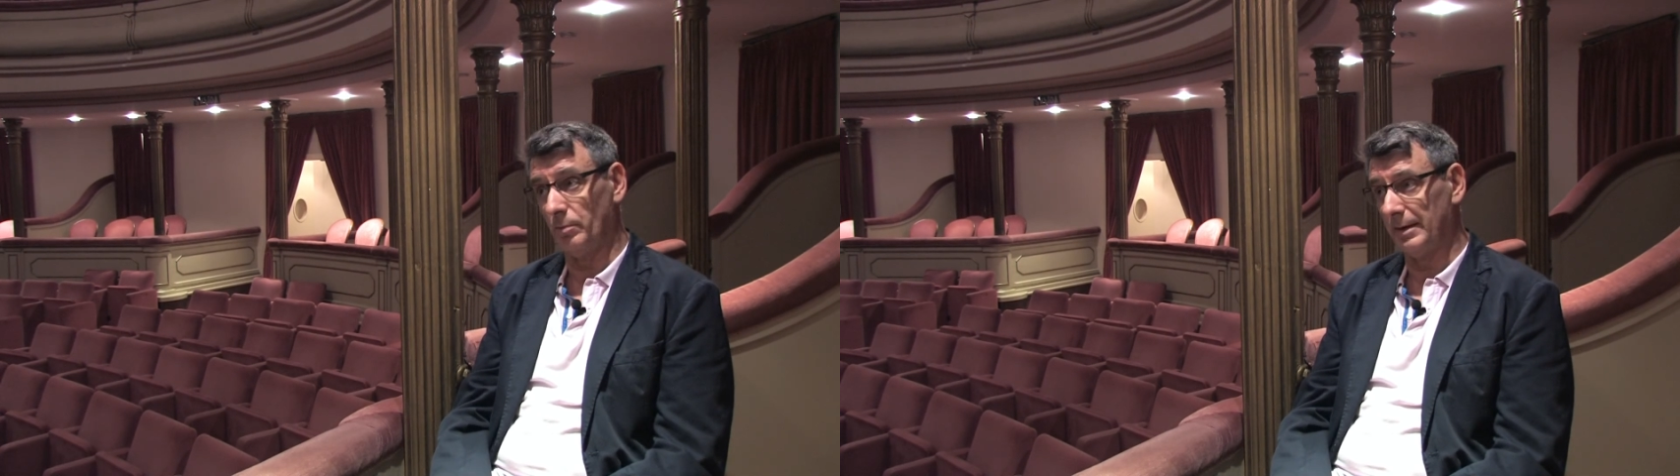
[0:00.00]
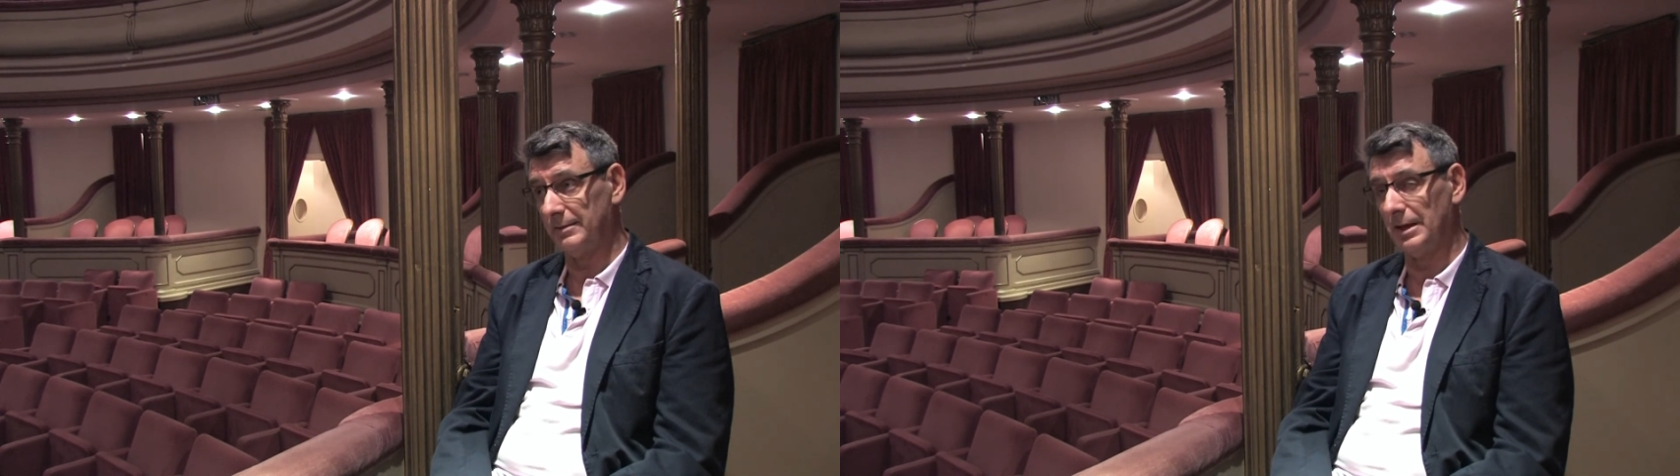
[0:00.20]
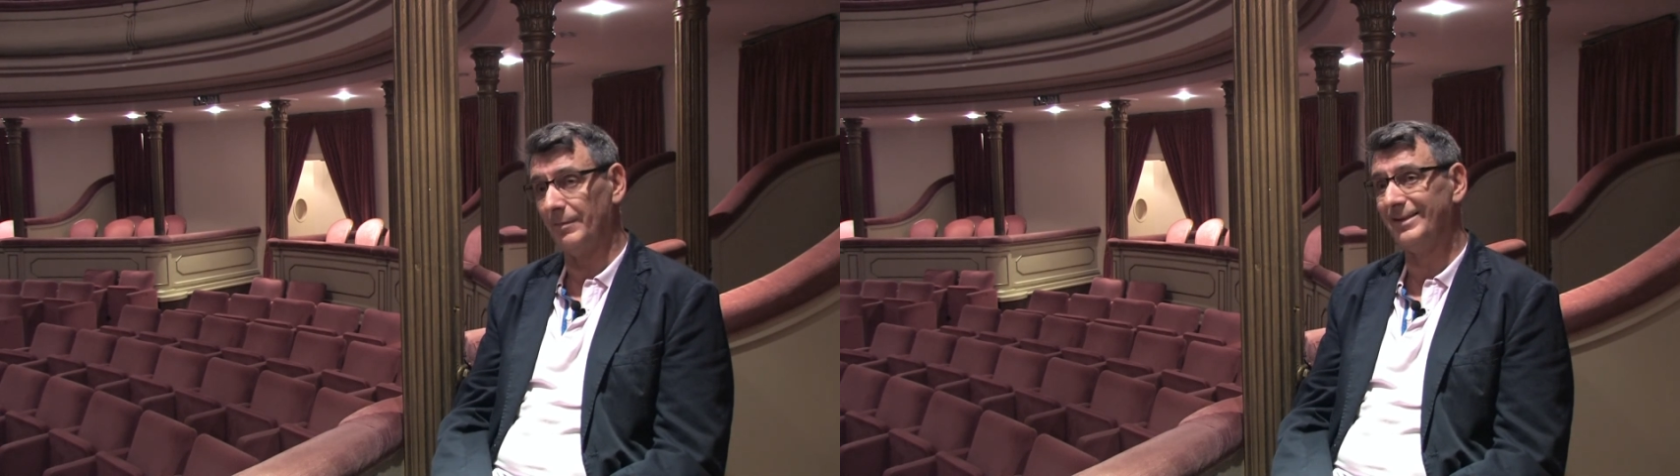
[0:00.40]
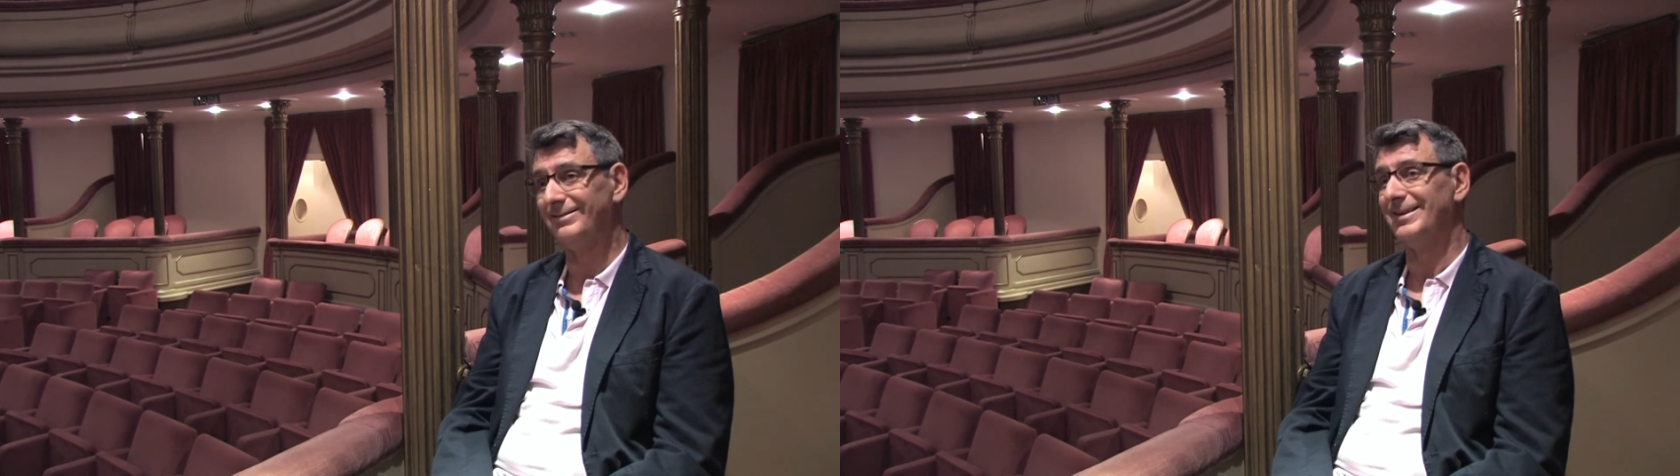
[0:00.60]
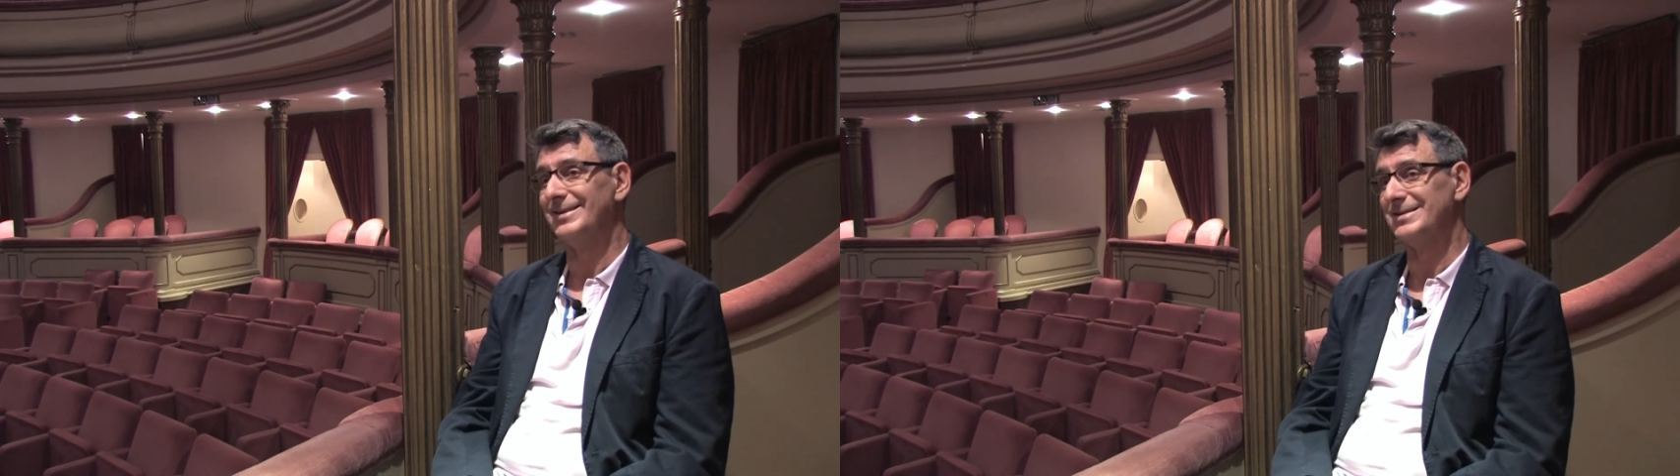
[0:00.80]

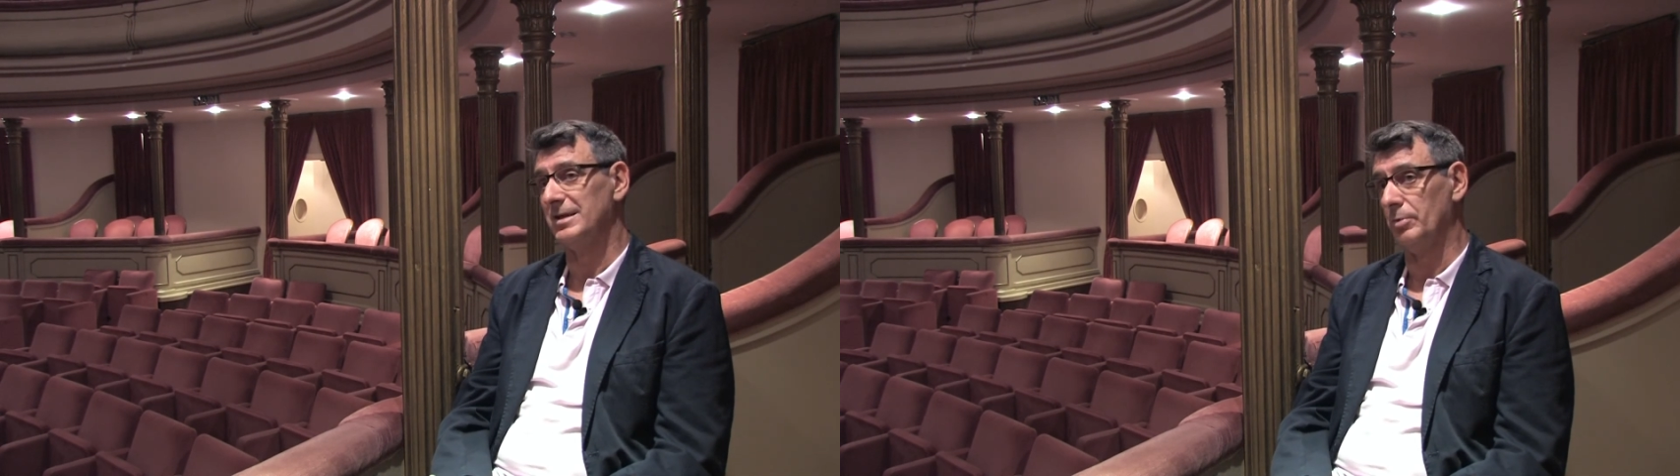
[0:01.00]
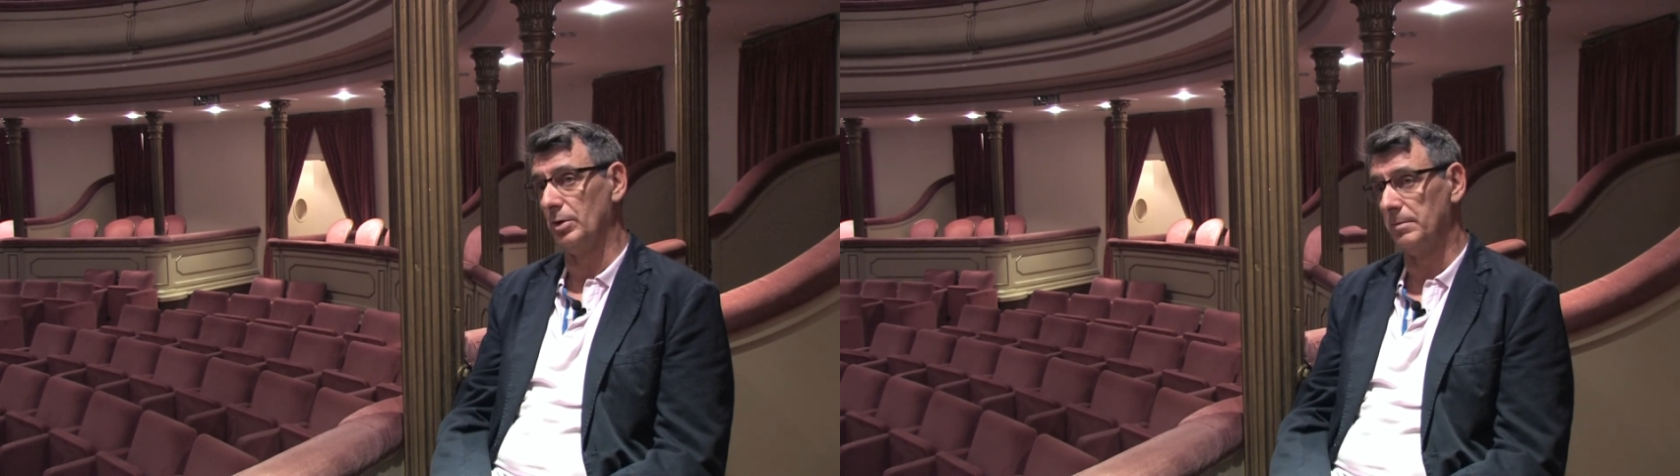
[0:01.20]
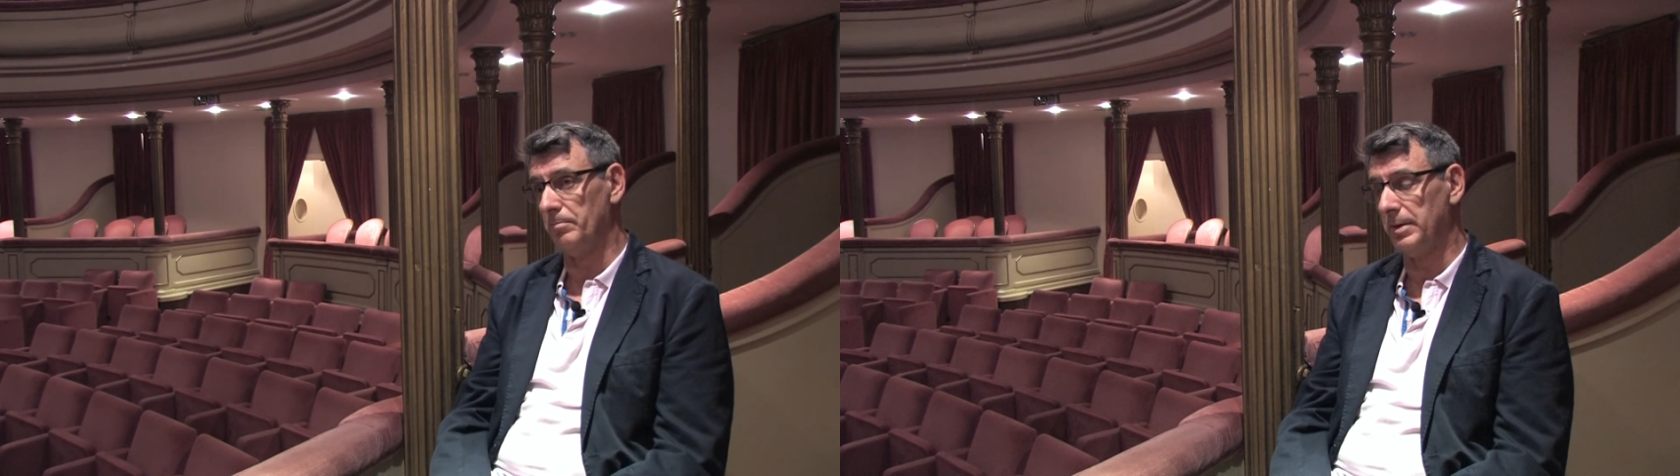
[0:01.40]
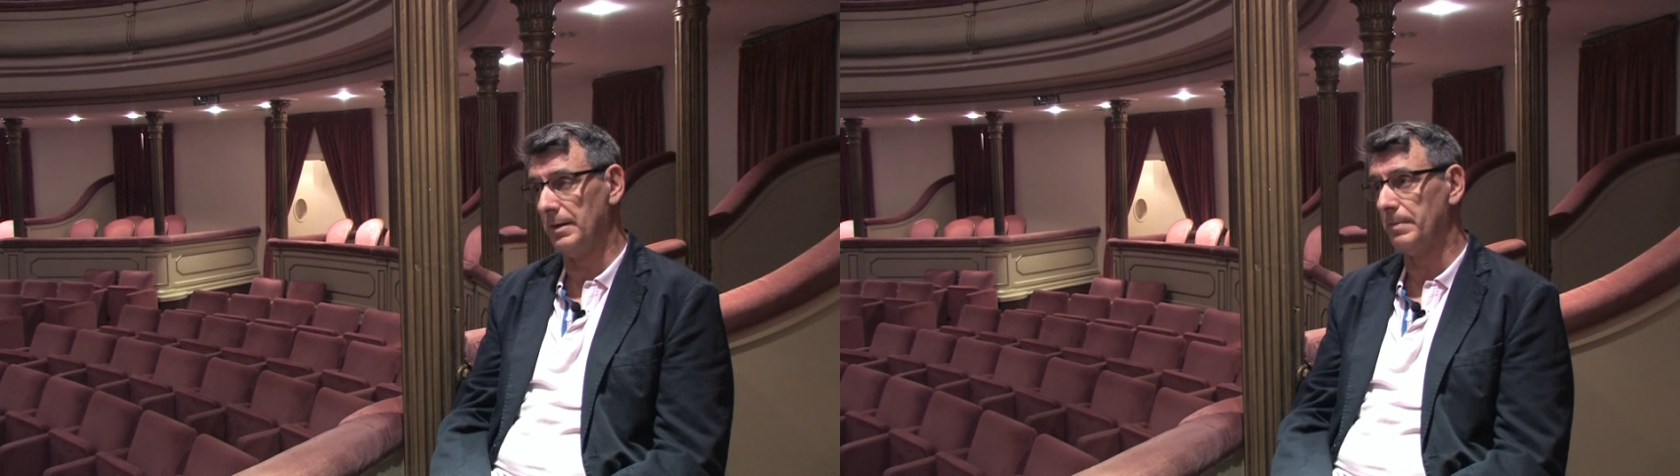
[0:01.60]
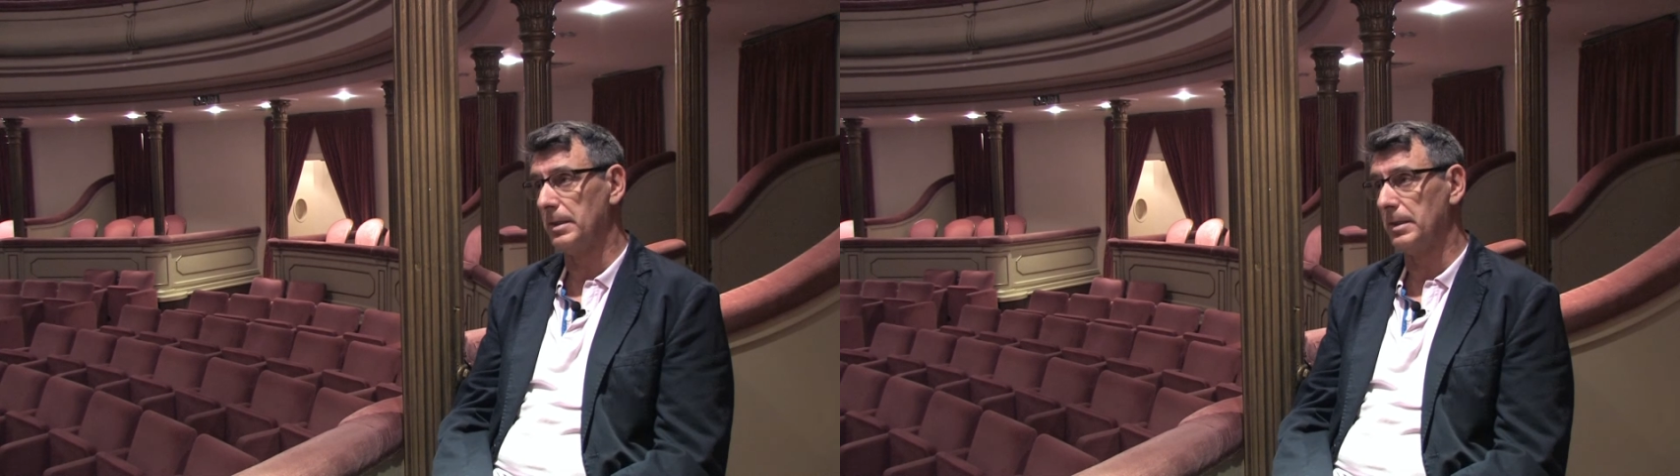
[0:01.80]
prácticamente se pone en pie.